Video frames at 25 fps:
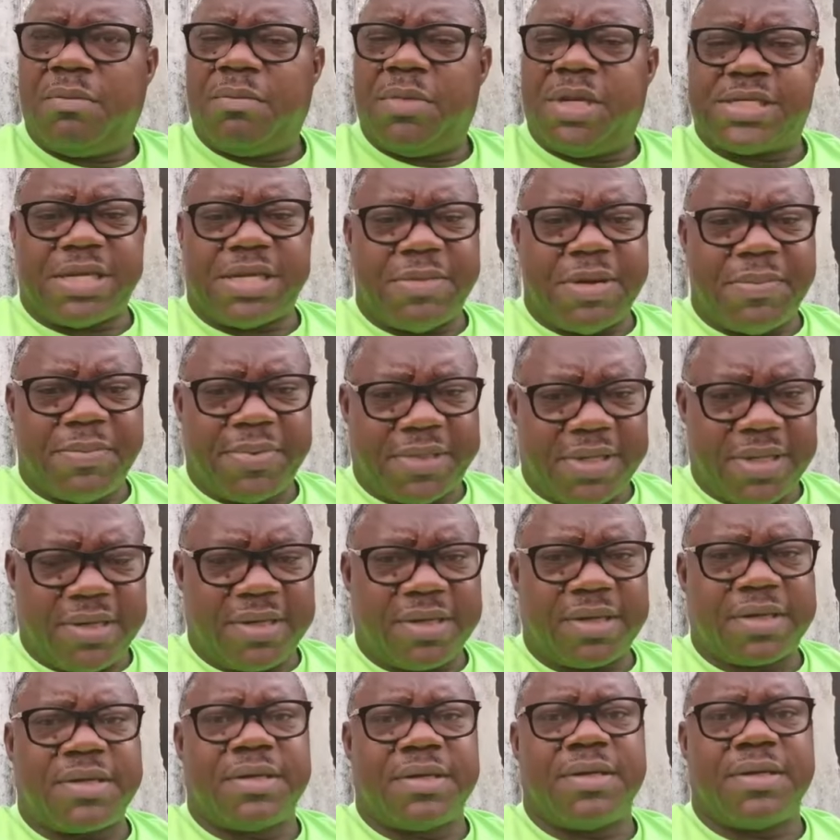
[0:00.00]
Mais en même
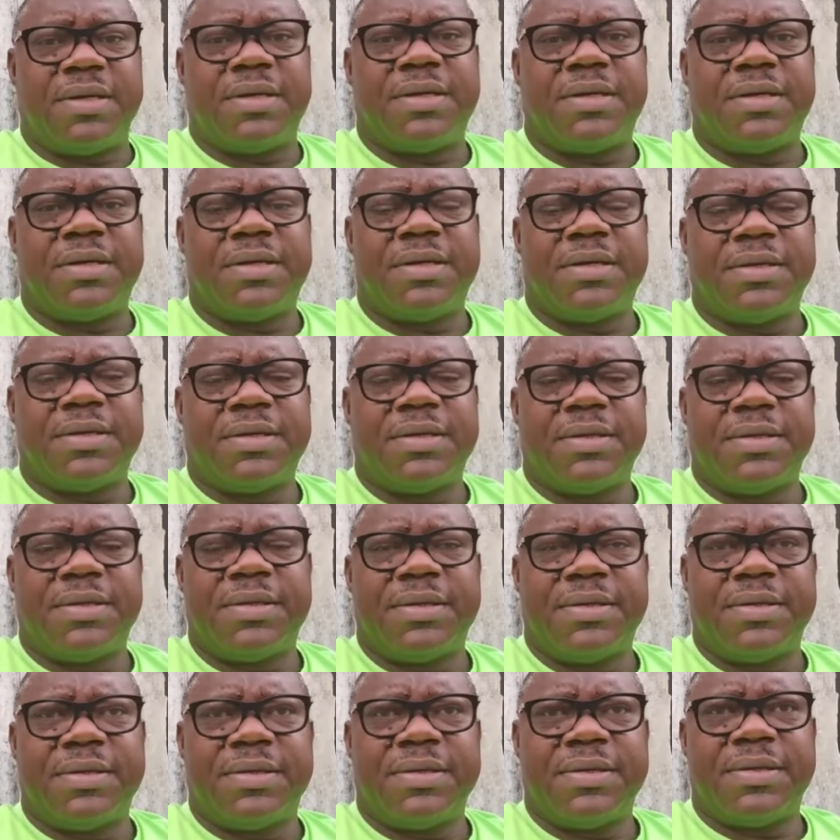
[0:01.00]
temps que
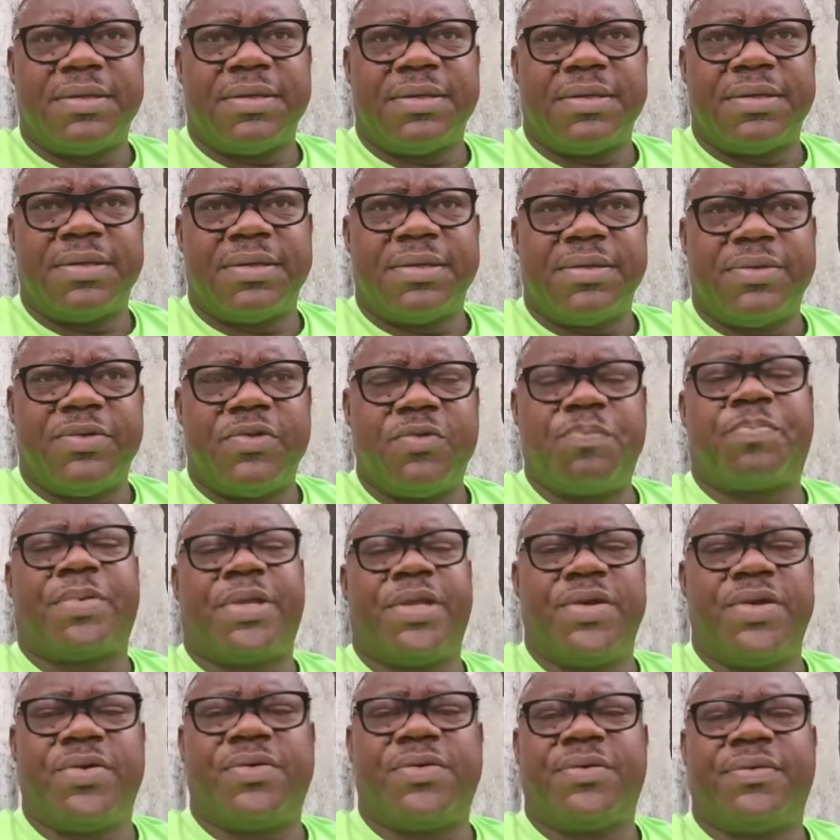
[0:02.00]
nous
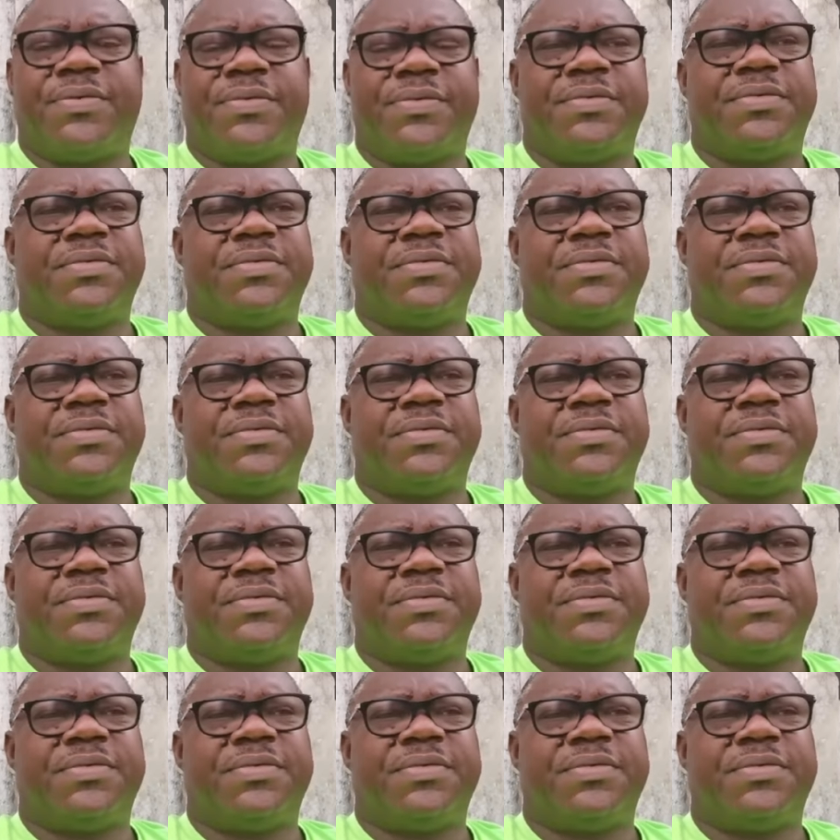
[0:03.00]
prions,